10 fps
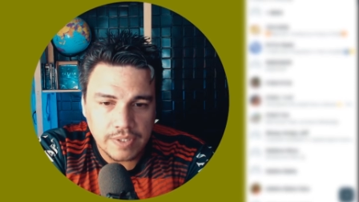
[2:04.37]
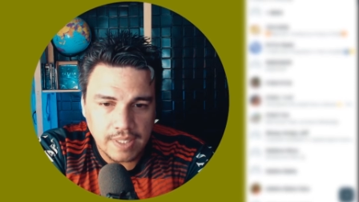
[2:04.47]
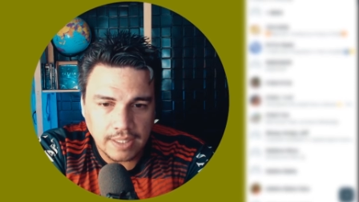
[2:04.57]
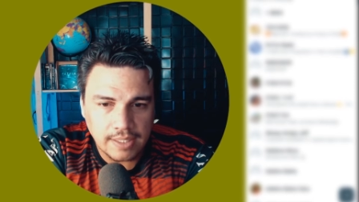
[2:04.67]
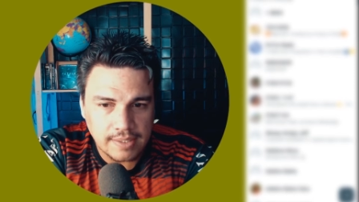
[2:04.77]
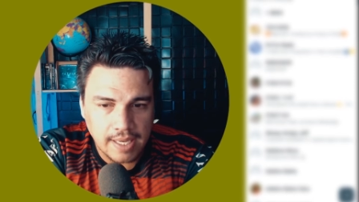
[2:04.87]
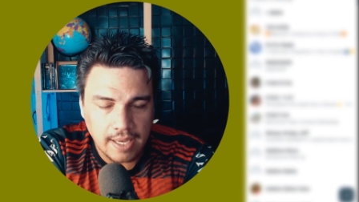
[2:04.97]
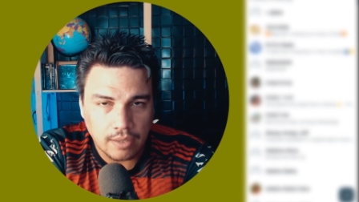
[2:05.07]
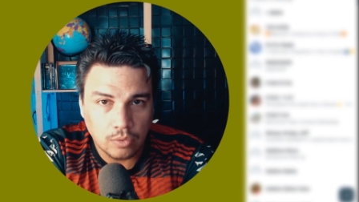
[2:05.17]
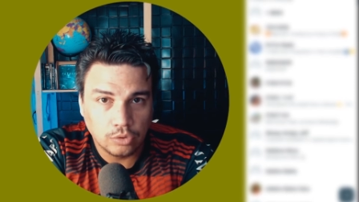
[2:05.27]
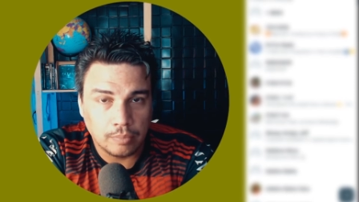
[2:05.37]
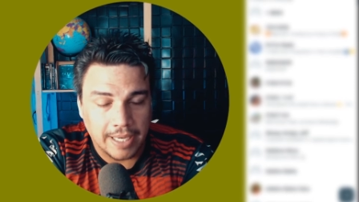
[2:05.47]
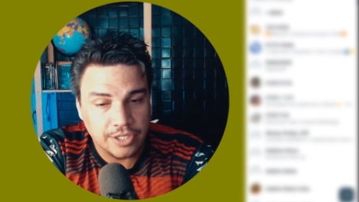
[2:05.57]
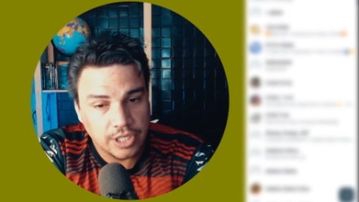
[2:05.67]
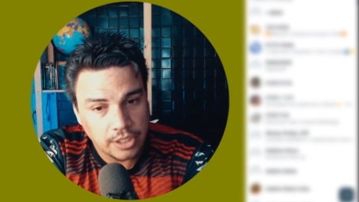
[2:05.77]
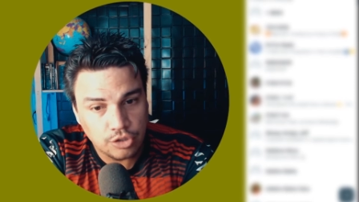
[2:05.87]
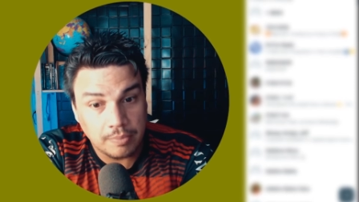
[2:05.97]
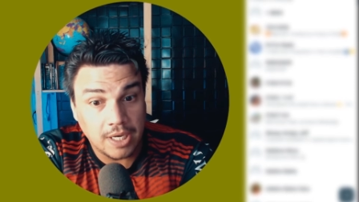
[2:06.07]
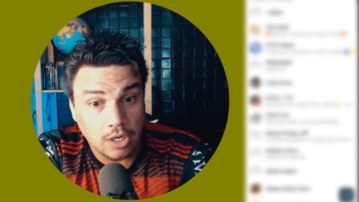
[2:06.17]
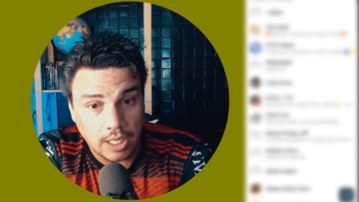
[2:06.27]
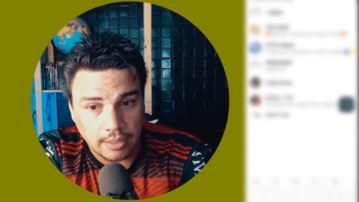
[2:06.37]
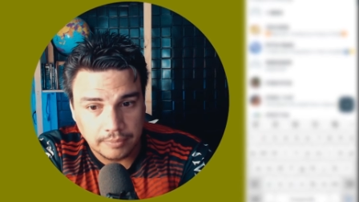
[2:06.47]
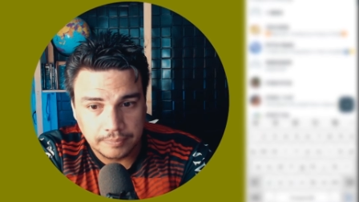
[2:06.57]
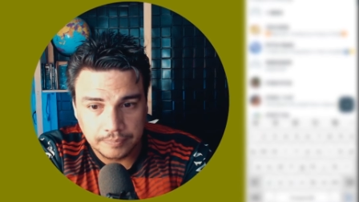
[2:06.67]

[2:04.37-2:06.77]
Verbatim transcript: você quiser. Quanto mais gente, melhor.